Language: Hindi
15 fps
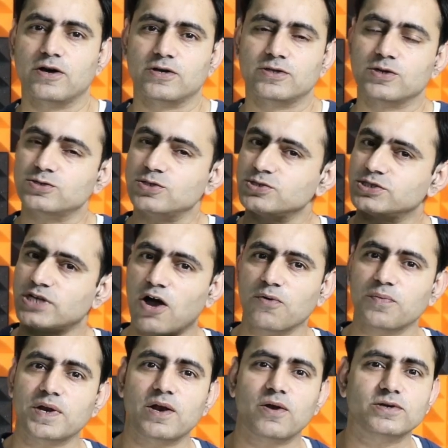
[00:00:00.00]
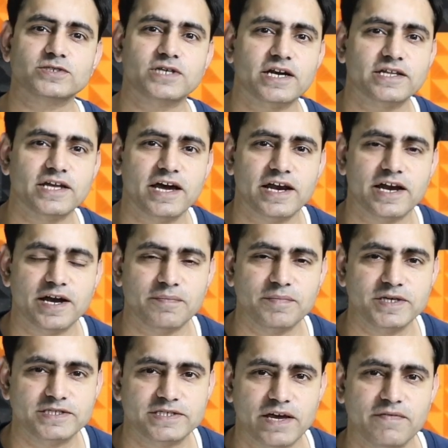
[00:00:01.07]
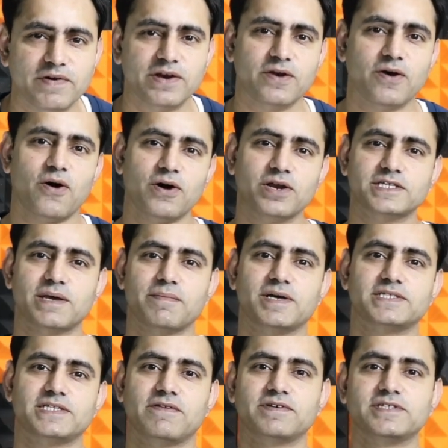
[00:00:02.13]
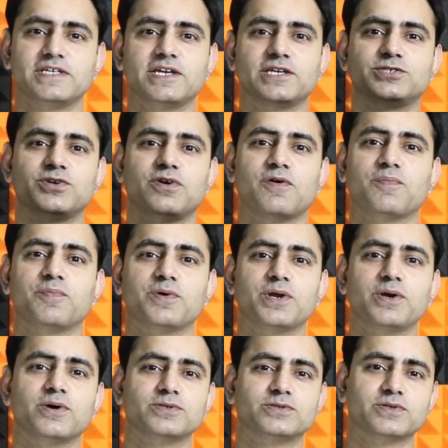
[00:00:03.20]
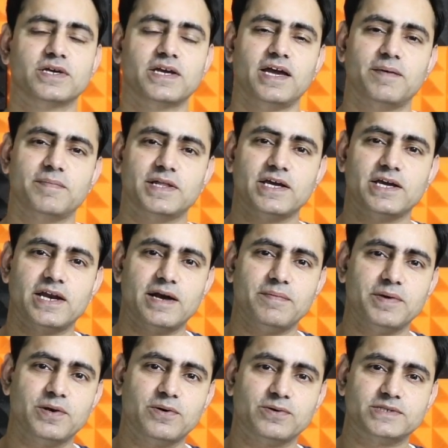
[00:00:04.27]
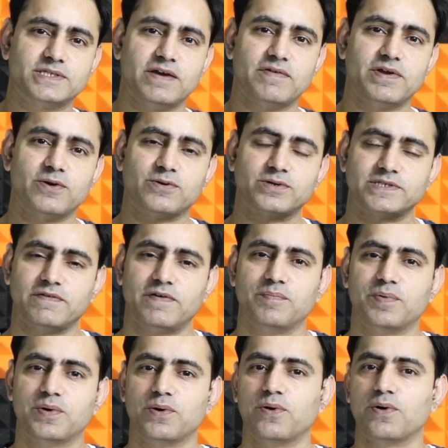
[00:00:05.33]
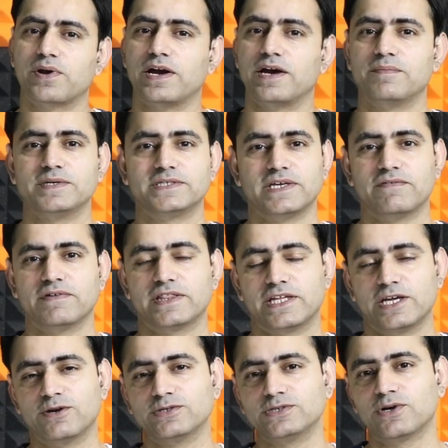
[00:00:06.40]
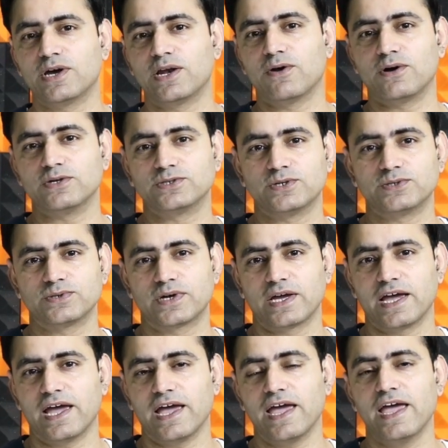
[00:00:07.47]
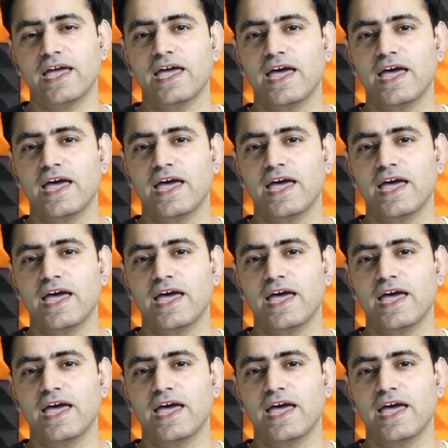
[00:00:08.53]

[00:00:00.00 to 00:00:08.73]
दोस्तों शाओमी ने लॉन्च कर दिया है Redmi 7 और इसके बाद 7 सीरीज जो है वो पूरी हो चुकी है मतलब Redmi Note 7, Note 7 Pro और Redmi 7 तीनों जो है लॉन्च हो चुके हैं